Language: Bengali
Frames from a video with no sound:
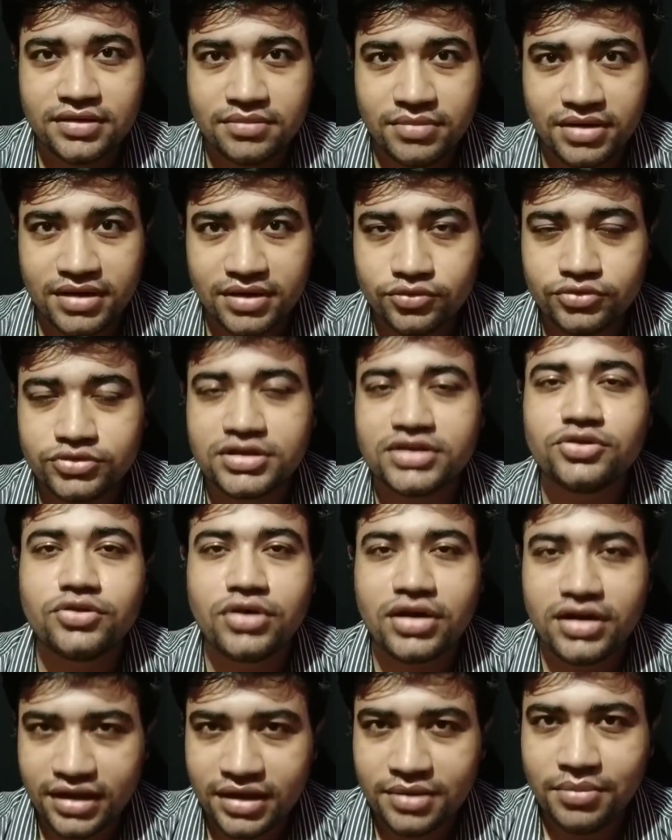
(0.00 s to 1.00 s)
মানে
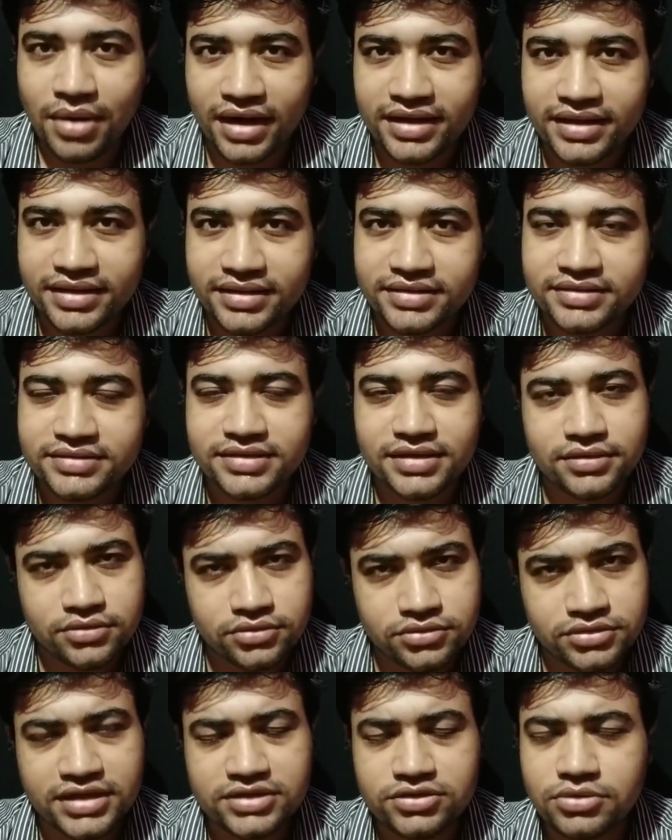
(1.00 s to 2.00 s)
উত্তেজনাটাকে বাড়িয়ে দিচ্ছে
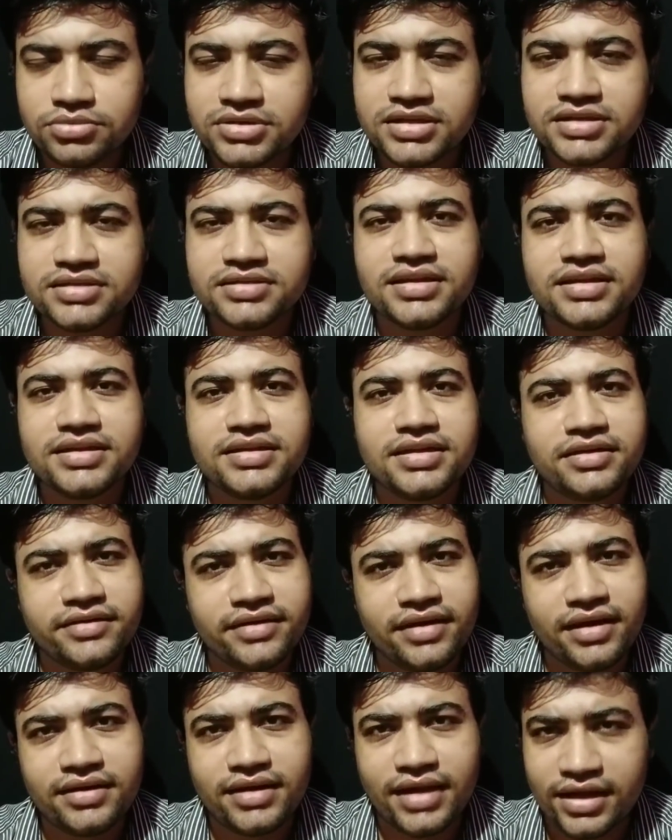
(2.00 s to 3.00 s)
তো সেই সব জিনিস দিক দিয়ে
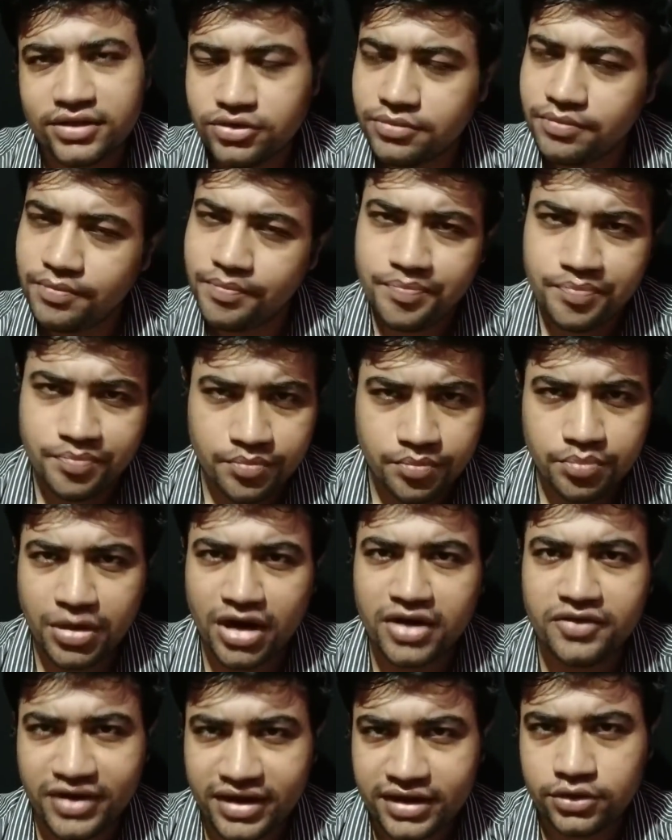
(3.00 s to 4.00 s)
ট্রেলারটা একদম
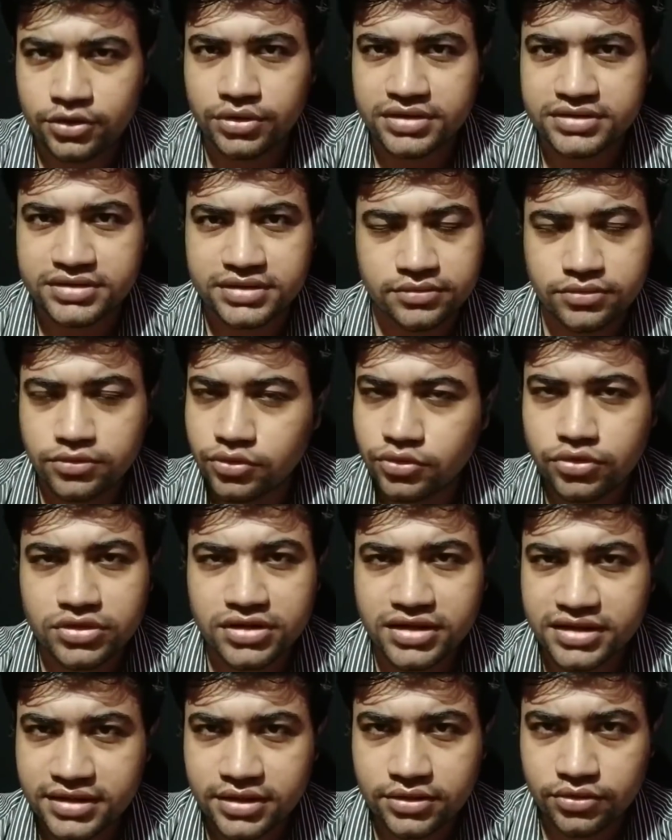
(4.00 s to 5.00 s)
পারফেক্ট হয়েছে কোনো
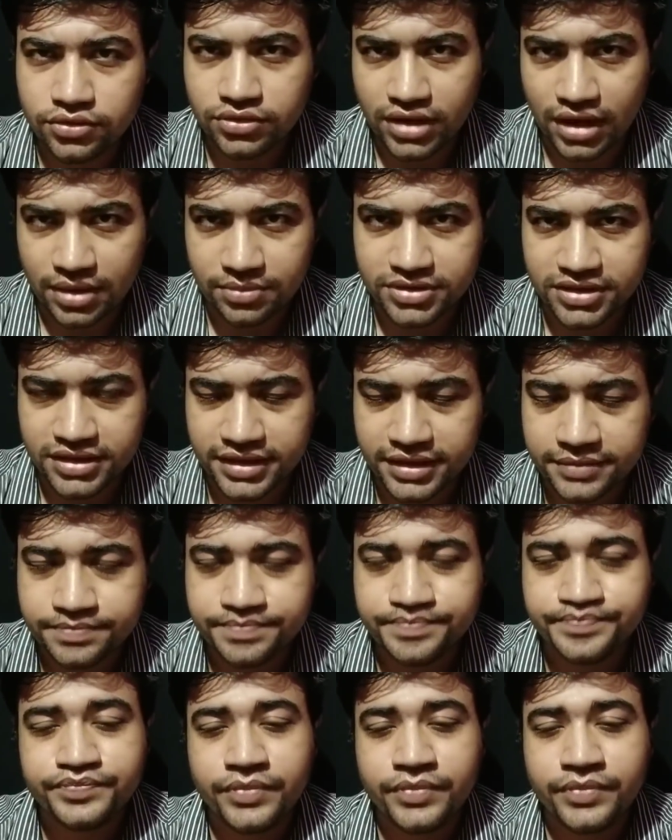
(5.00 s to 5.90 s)
দিক দিয়ে কোনো খামতি নেই